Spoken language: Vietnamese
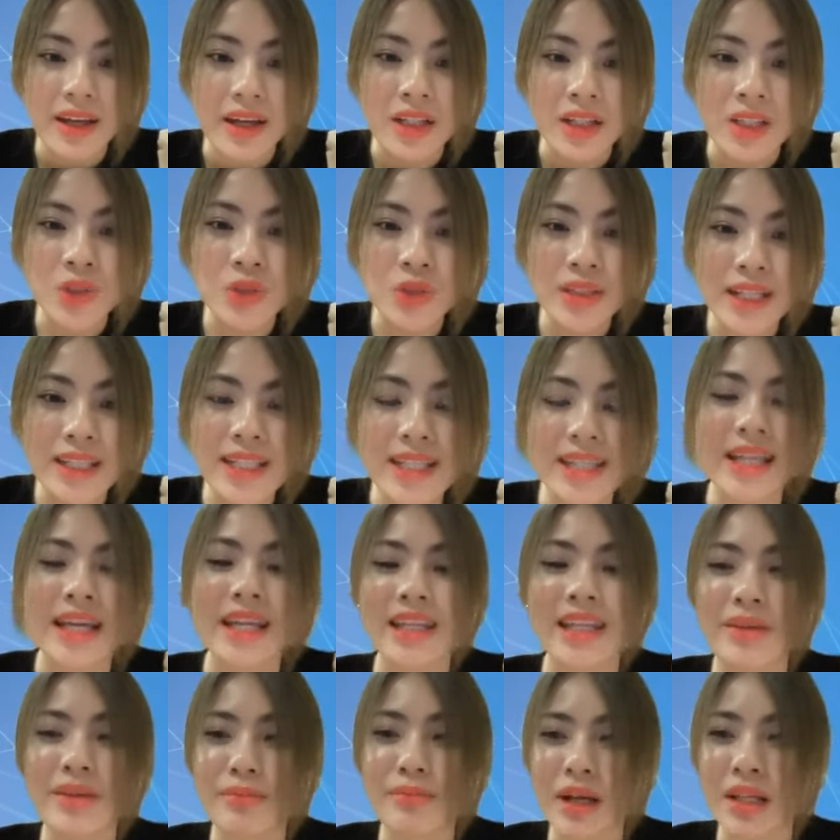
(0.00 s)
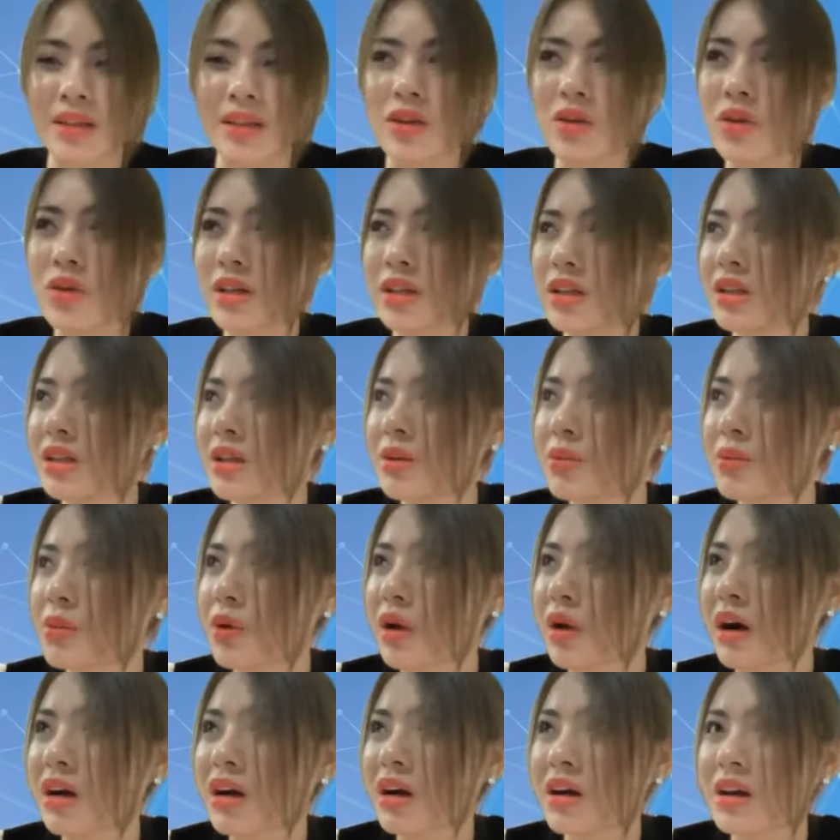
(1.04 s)
uh, chúng ta chỉ để tiền mặt thôi thì tầm
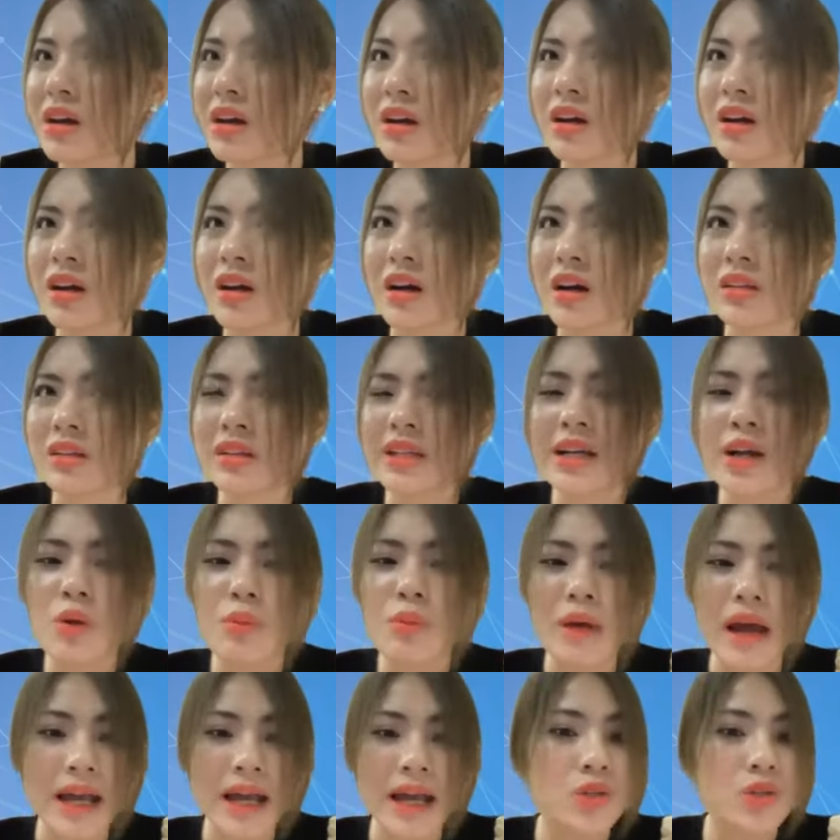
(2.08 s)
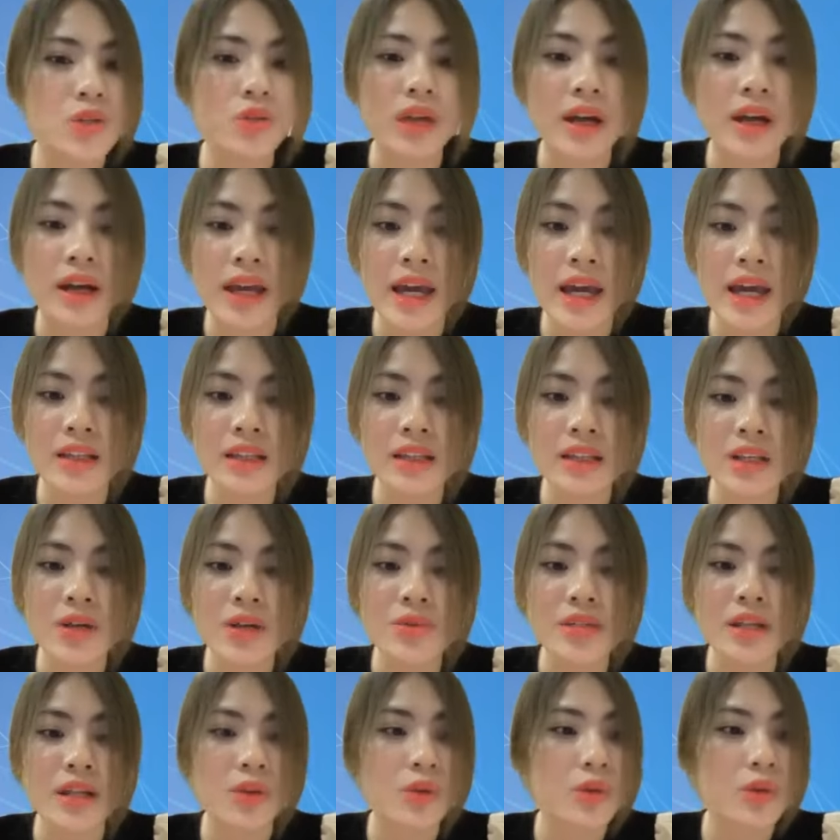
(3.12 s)
khoảng uh, tiêu mãi chúng ta cũng hết, tiêu
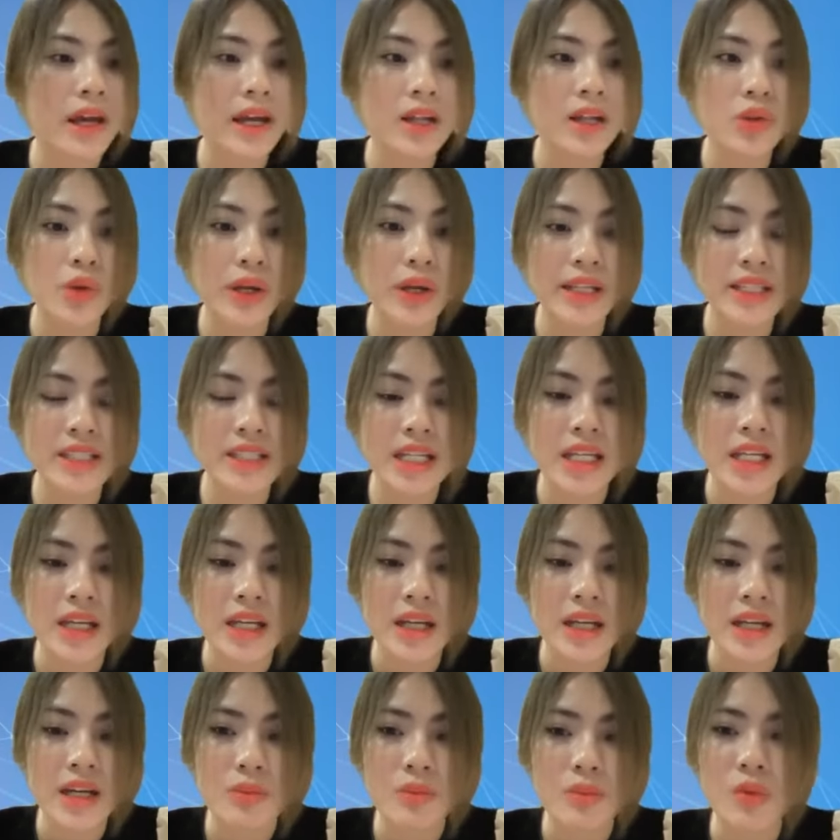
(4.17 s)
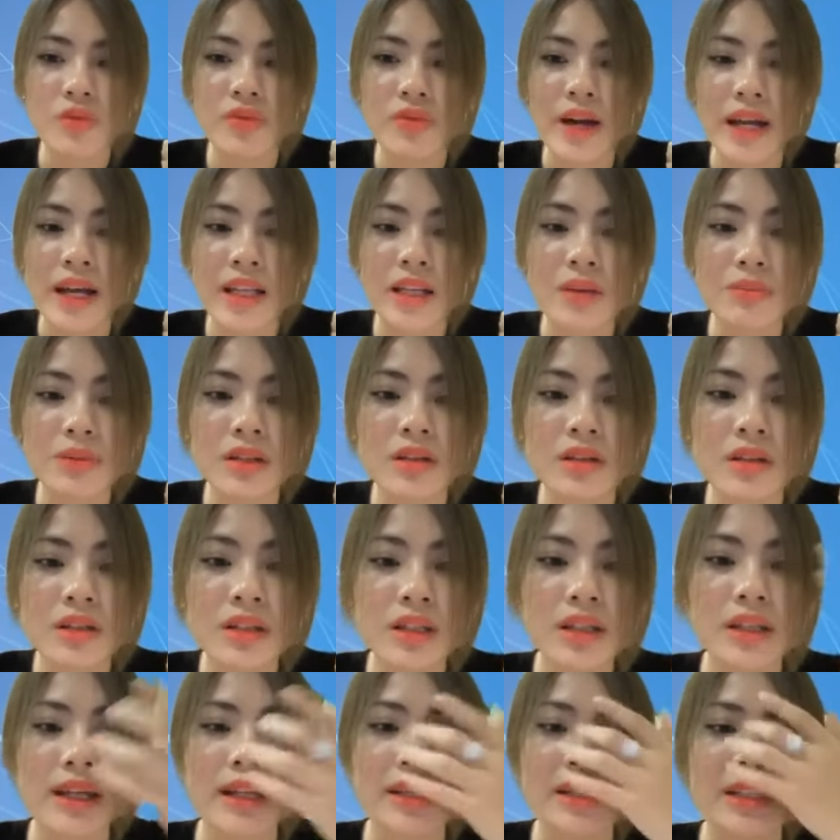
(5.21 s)
dần cũng hết thôi anh chị. Một vài năm tới
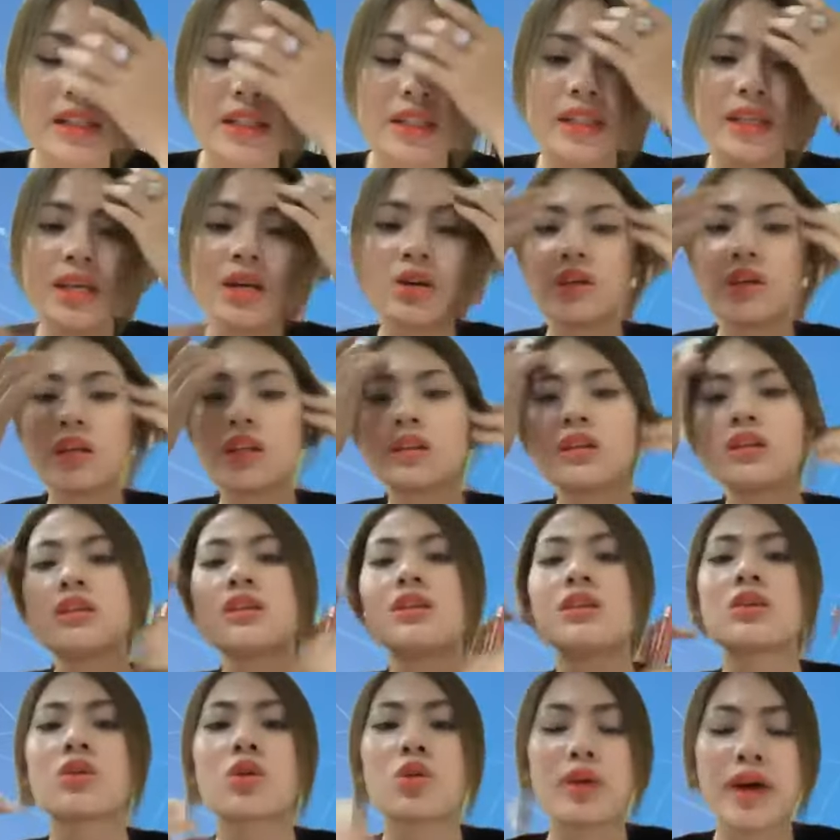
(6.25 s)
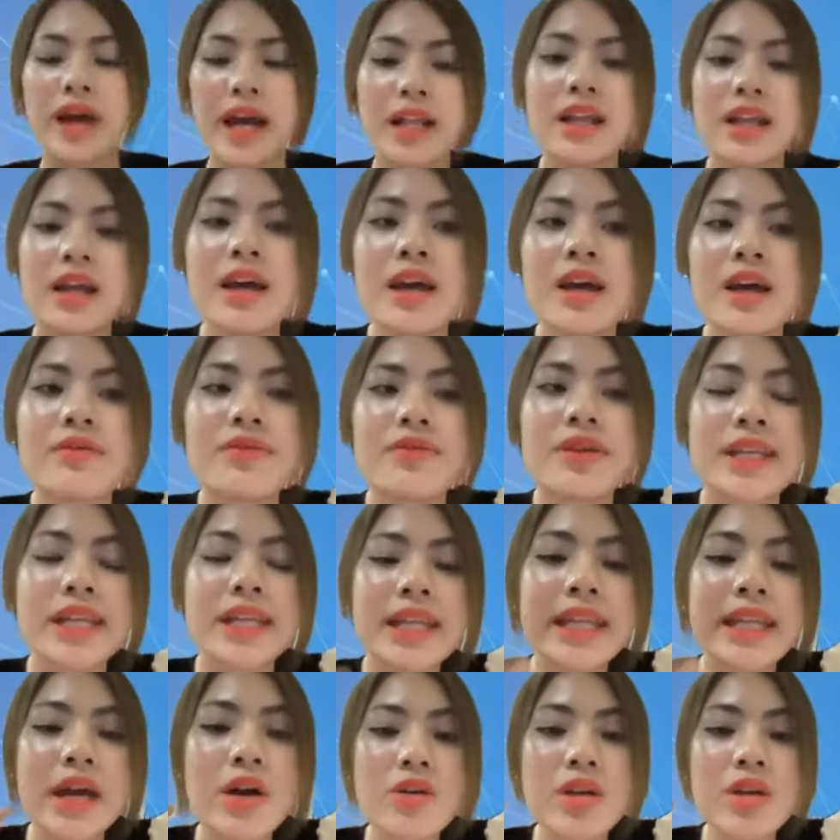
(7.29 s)
thì anh chị tiêu đến nó cũng hết. Vậy thì
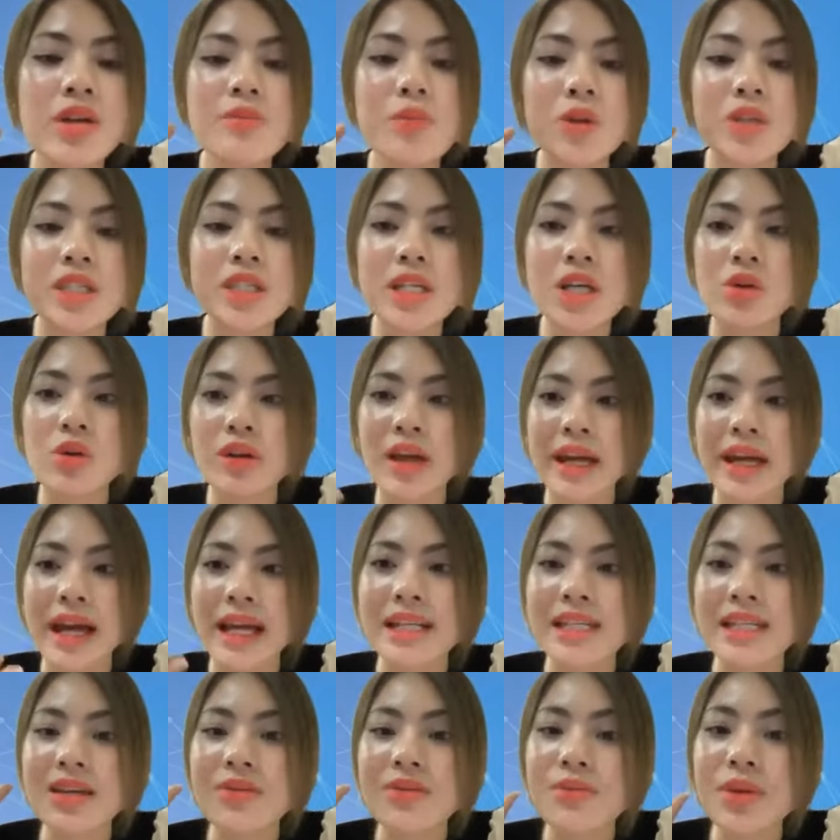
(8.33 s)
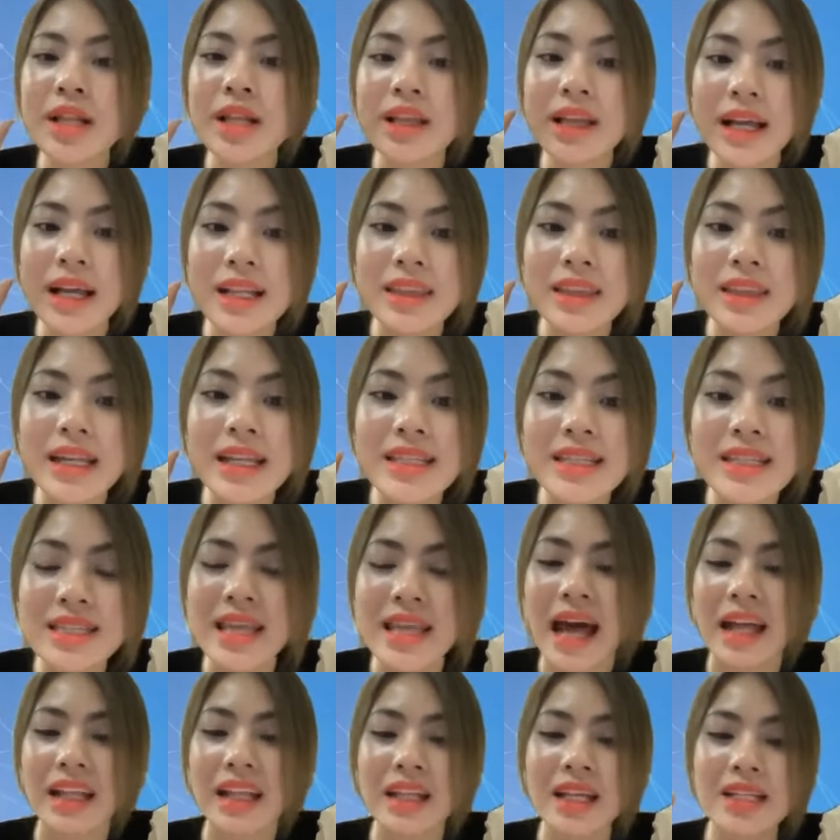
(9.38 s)
nếu như một triệu này anh chị biết cách tiết
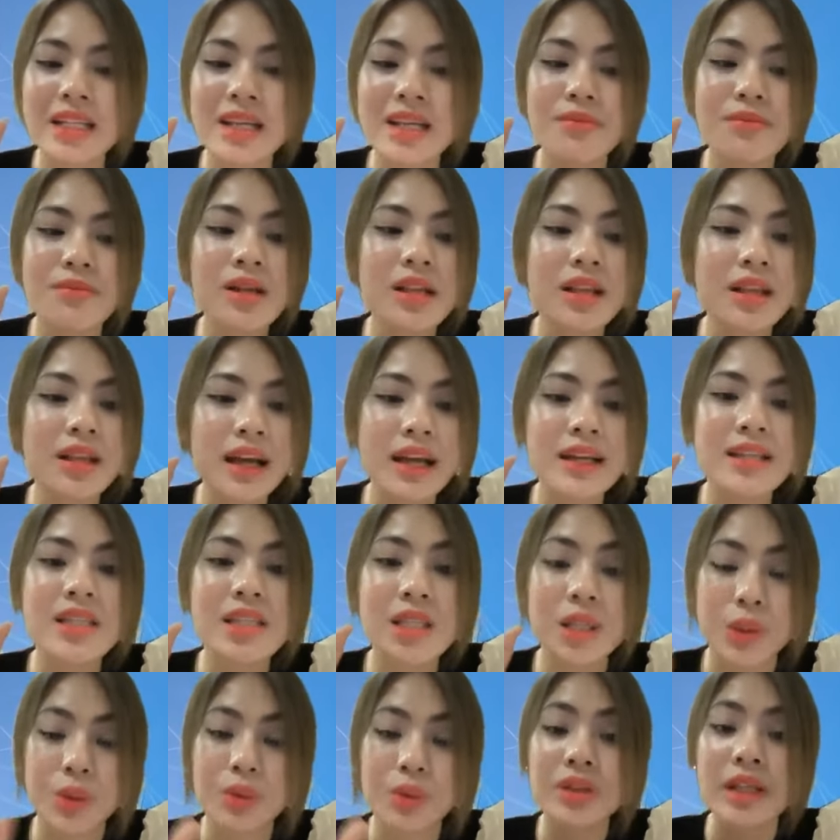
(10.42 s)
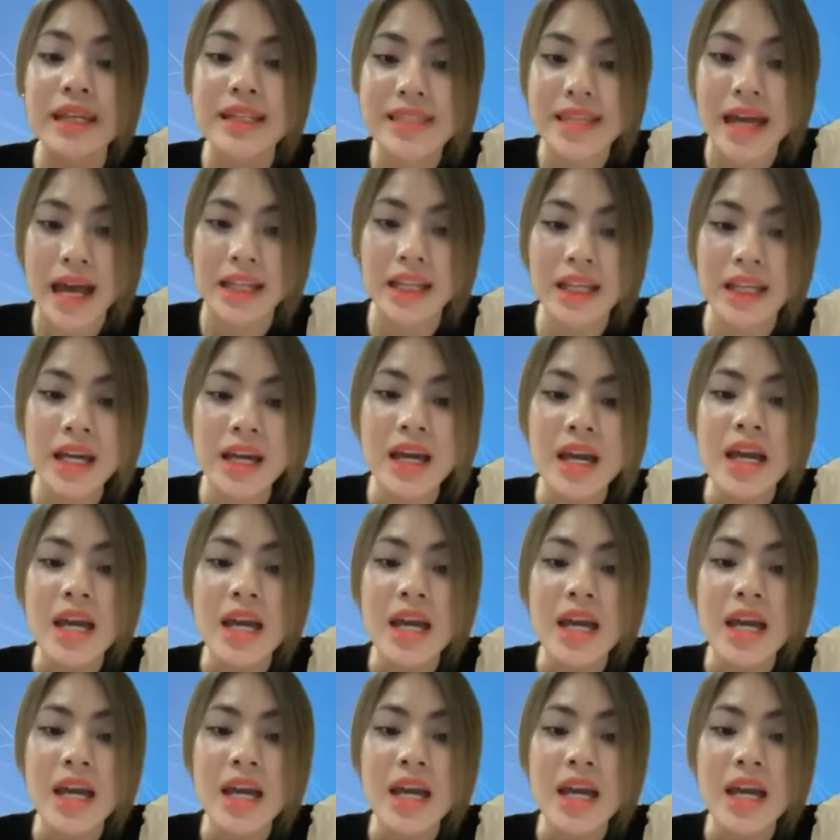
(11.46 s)
sản, anh chị biết cách sở hữu tài sản ấy,